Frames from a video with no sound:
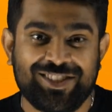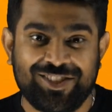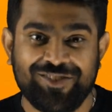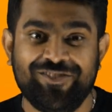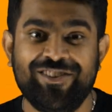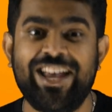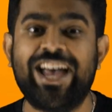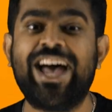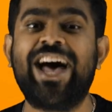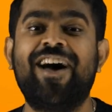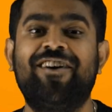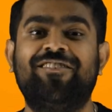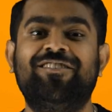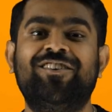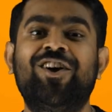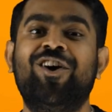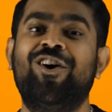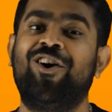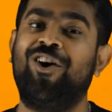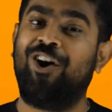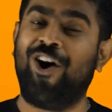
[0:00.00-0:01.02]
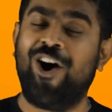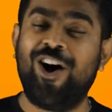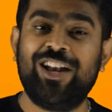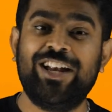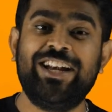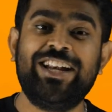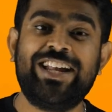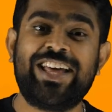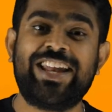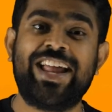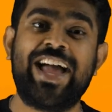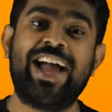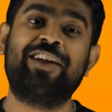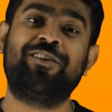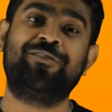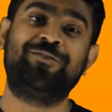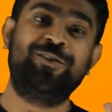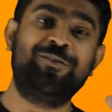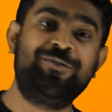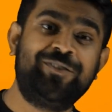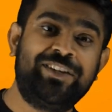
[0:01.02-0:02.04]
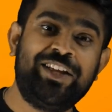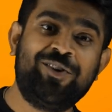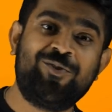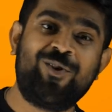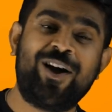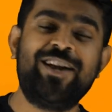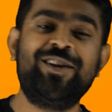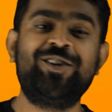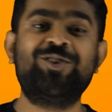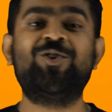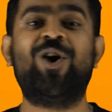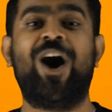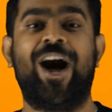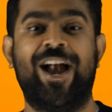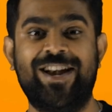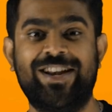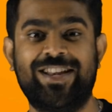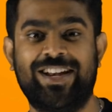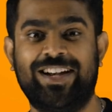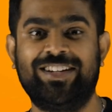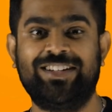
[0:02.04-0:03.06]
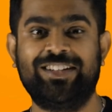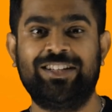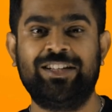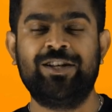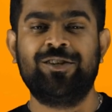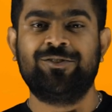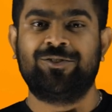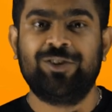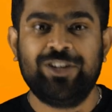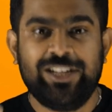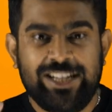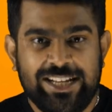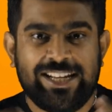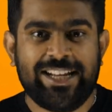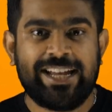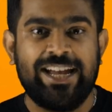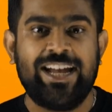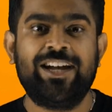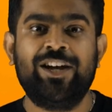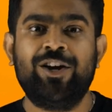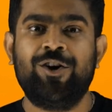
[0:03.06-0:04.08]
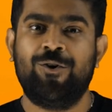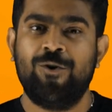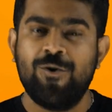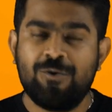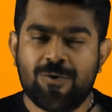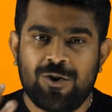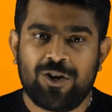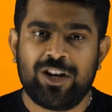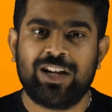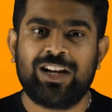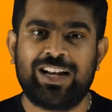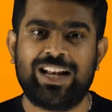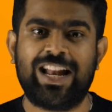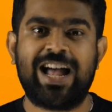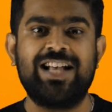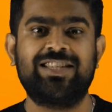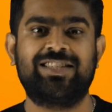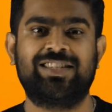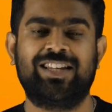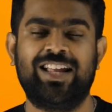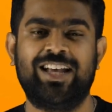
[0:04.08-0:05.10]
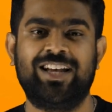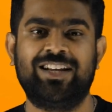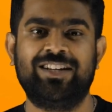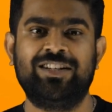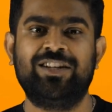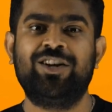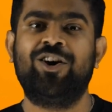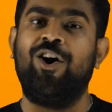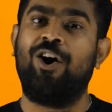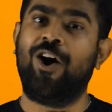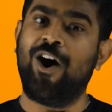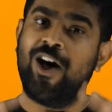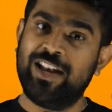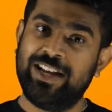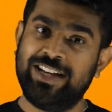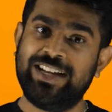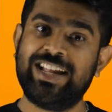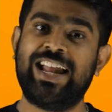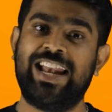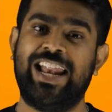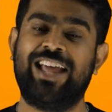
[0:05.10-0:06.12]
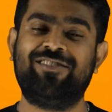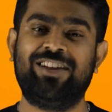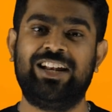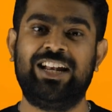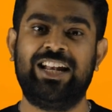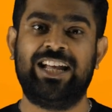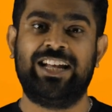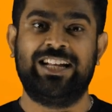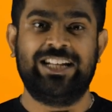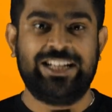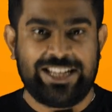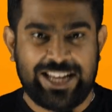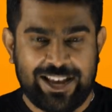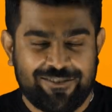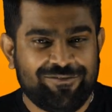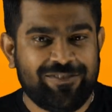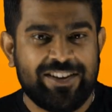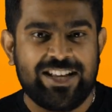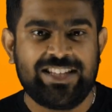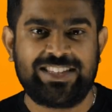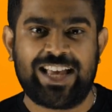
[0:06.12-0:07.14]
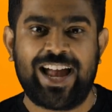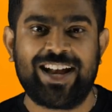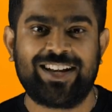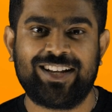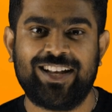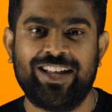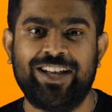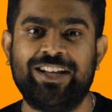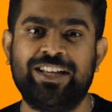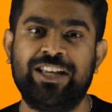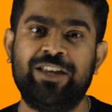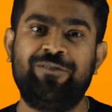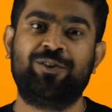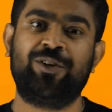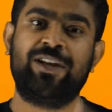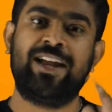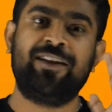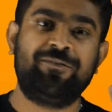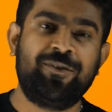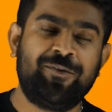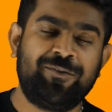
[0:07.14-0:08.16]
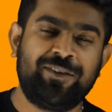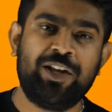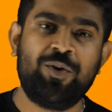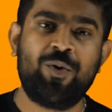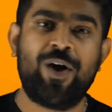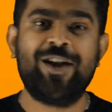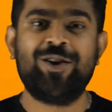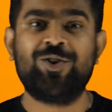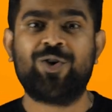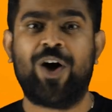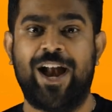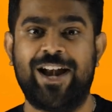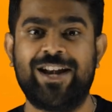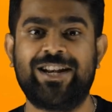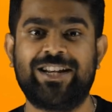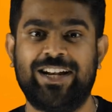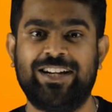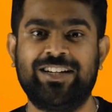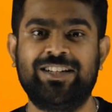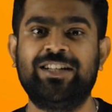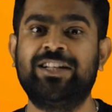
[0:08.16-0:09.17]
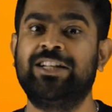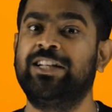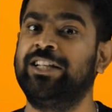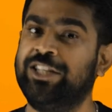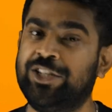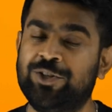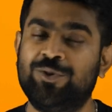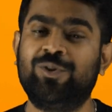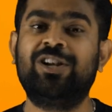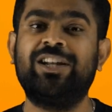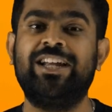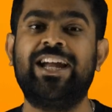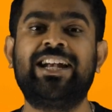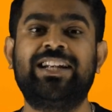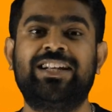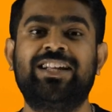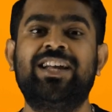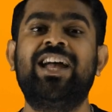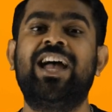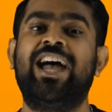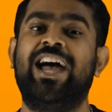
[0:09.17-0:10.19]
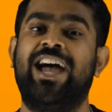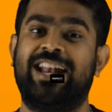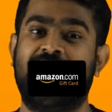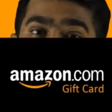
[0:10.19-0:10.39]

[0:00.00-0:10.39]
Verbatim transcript: நெக்ஸ்ட் வி ஹாவ் ஆல் இண்டியா ரேங்க் ஃபிஃப்டி ஒன் டு ஹண்ட்ரட் ஸோ நீங்கள் உங்களோட கிளாஸ்ல ஆல் இண்டியா லெவலில் எம்பி சாட்ல இஃப் யூ கெட் ஃபிஃப்டி ஒன் டு ஹண்ட்ரட் யூ வில் கெட்